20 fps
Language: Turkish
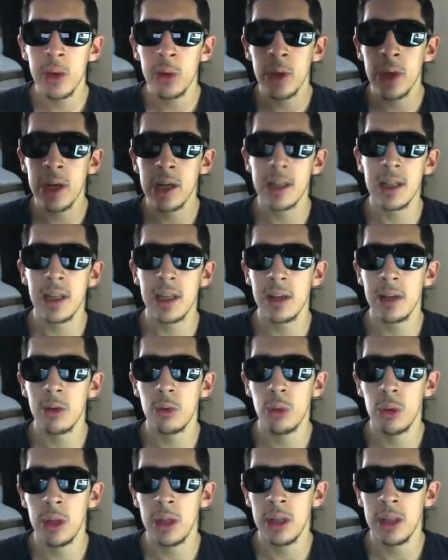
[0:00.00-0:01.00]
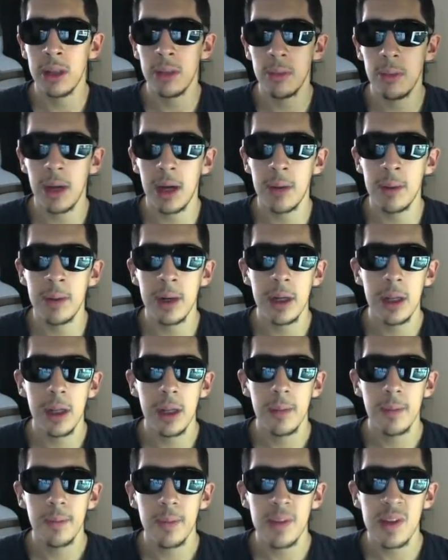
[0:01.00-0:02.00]
yerden yana kullandım ama
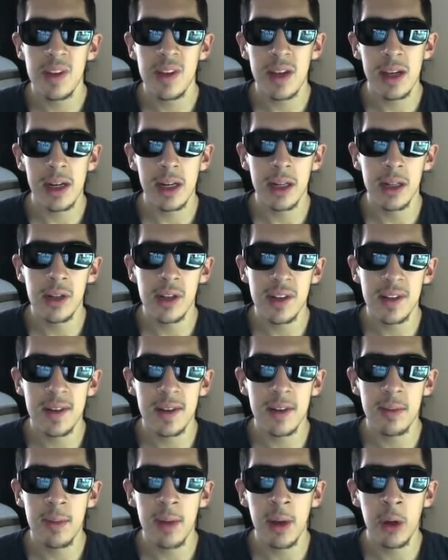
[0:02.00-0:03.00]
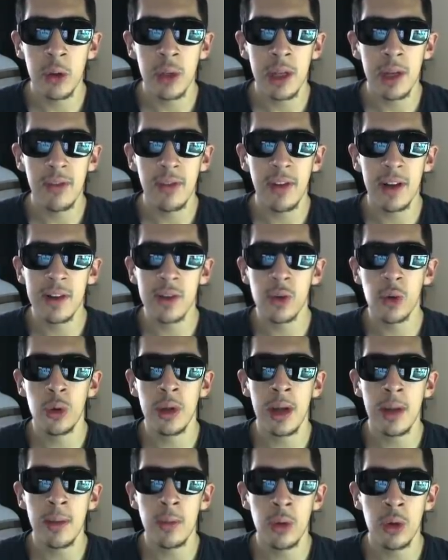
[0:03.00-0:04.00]
siz eğer alacaksanız Meyunier'i fazla
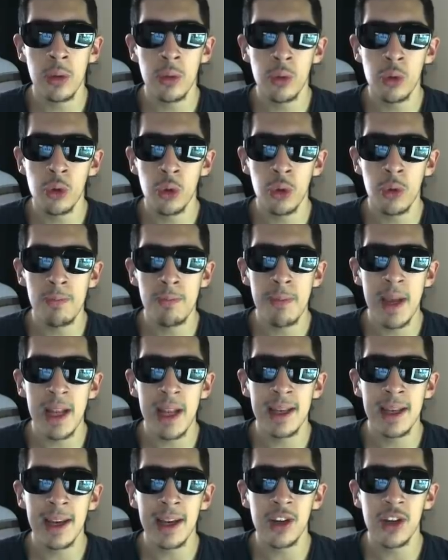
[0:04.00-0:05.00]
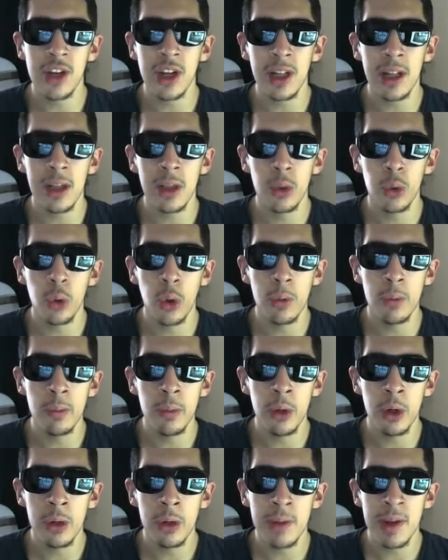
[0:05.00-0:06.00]
önermiyorum. Çünkü beli gerçekten
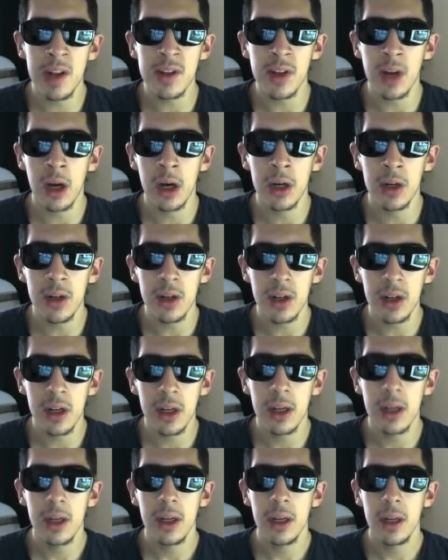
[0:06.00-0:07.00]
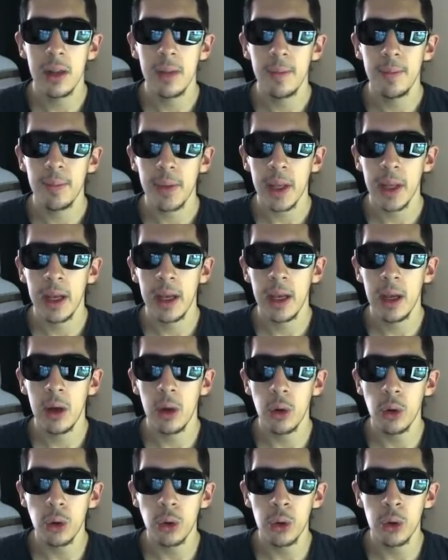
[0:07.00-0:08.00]
dönmüyor. Biraz ağır. Ee,
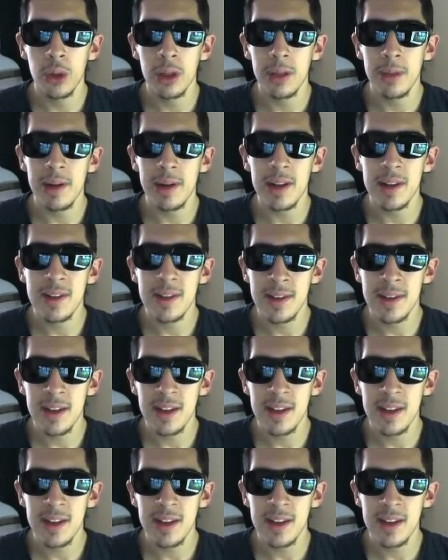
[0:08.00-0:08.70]
o konuda biraz size